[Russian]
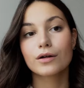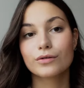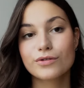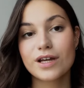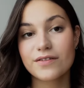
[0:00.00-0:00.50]

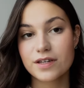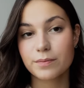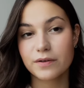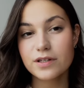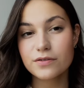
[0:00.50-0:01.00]
Друзья, всем
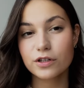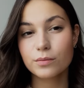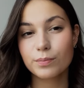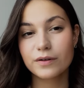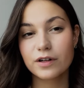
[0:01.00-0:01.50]
привет! Сегодня мы
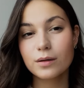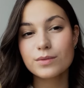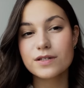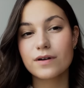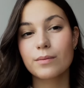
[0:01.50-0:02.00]
поговорим
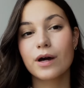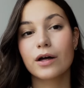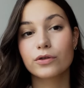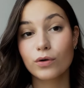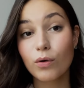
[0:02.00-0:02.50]
с вами о
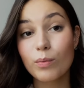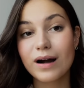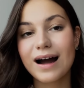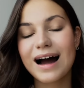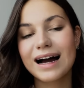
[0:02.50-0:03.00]
том,
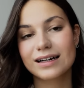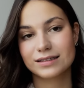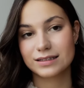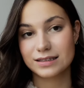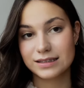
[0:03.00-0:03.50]
как
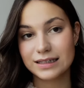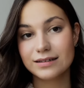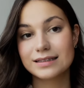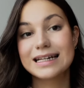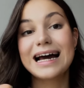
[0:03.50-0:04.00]

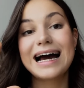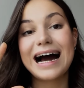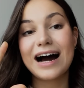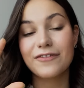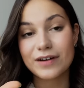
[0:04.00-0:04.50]
сделать
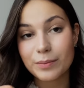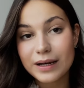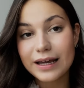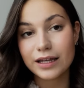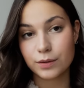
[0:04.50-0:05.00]

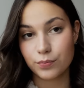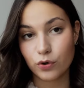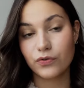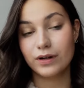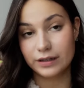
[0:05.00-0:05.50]
оформление
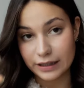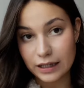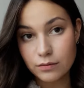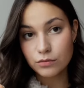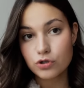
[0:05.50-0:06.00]
профиля
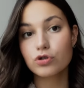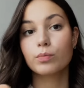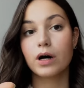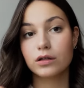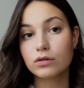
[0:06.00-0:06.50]
таким,
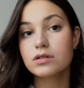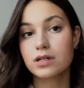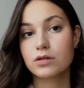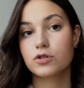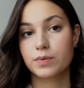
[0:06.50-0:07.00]
чтобы оно
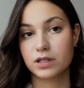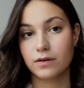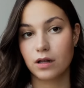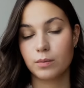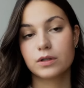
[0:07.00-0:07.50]
сразу же
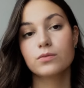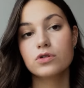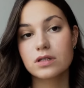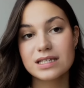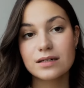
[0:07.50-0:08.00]
продавало. Потому
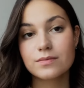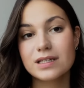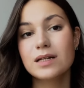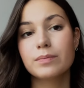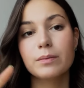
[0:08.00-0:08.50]
что на самом
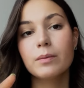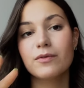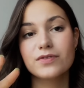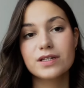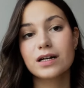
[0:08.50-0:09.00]
деле, помимо
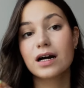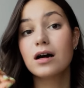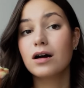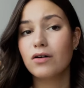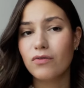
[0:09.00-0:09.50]
всех
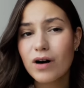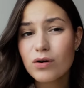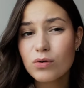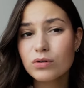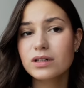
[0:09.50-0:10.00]

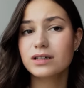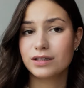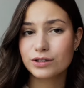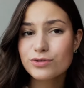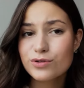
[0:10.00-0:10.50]
воронок,
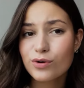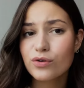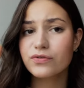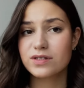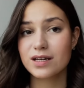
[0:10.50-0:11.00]
рюзов,
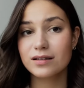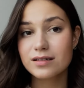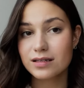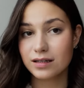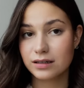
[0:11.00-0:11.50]

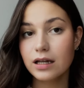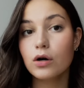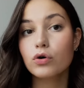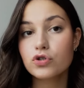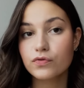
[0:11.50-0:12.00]
ценностей и так далее,
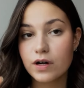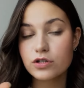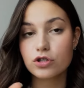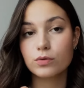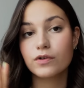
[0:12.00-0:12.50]
очень важно,
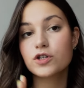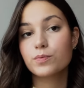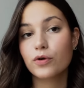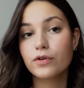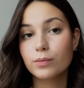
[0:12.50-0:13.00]
чтобы ваш
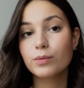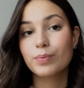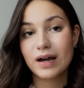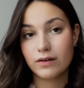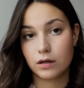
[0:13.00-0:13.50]
профиль был
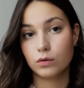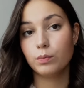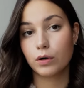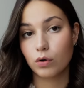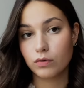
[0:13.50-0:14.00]
правильно
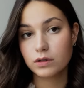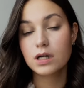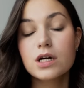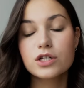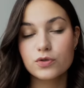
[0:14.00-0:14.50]
упакован.
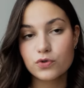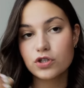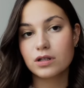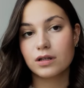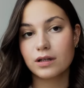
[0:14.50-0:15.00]

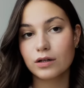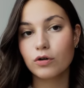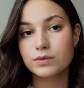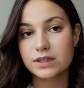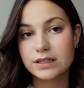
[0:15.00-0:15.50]
Звучит это на
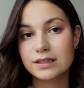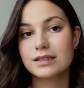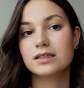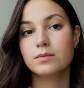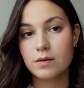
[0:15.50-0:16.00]
таком, знаете,
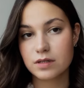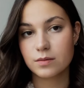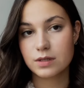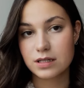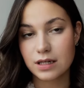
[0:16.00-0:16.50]
СММском
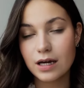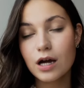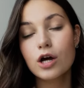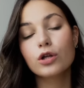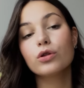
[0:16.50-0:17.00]
эм языке,
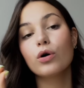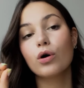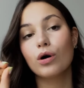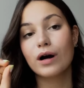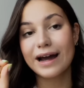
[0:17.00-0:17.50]

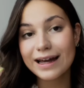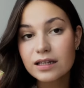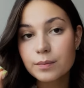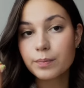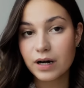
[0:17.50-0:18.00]
но это
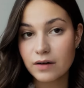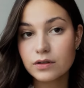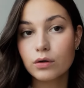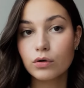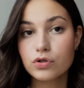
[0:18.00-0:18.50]
правда
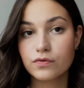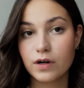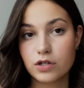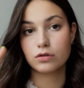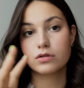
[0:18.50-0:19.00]
очень
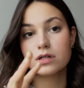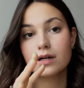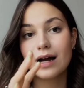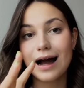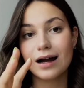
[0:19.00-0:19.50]
важно. То есть
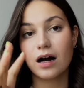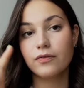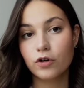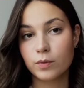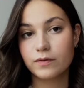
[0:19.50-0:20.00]
как
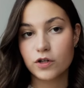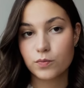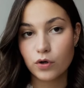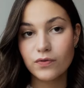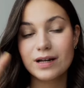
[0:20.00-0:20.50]
оформлен ваш
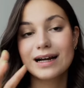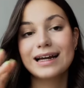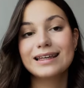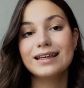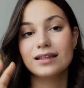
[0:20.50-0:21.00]
профиль,
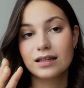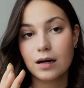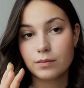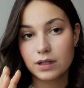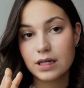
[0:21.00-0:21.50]
какие
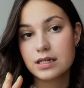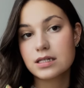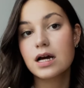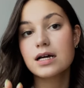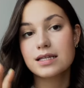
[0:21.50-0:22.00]
там есть
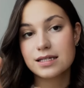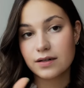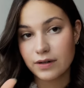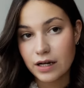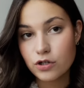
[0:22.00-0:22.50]

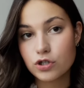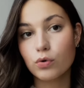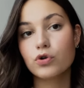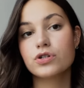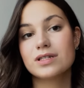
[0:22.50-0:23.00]
составляющие,
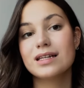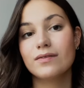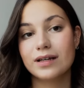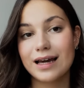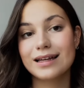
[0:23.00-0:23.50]
очень сильно
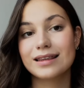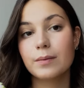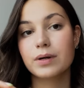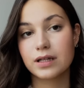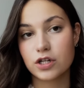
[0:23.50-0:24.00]
влияет на
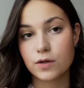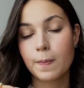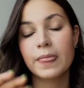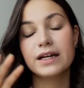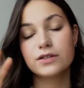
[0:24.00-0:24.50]
продажи.
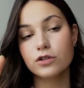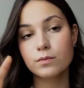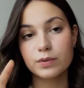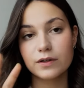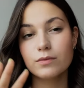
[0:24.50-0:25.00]
И сегодня мы
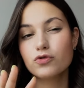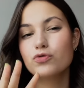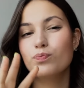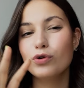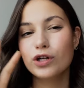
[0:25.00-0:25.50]
поговорим
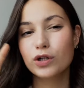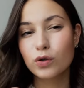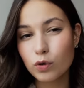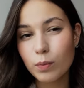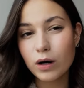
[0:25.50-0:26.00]
чуть более
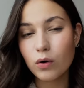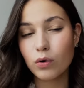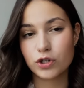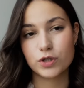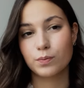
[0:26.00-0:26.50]
глубоко,
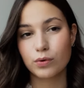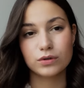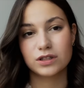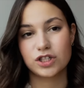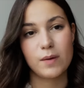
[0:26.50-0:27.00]
чем
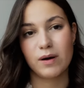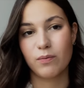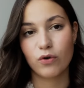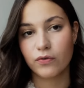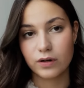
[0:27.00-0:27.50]
просто шапка
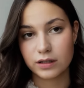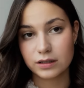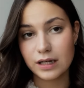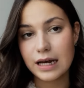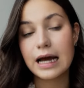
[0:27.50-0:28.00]
профиля и так
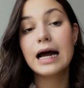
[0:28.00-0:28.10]
далее.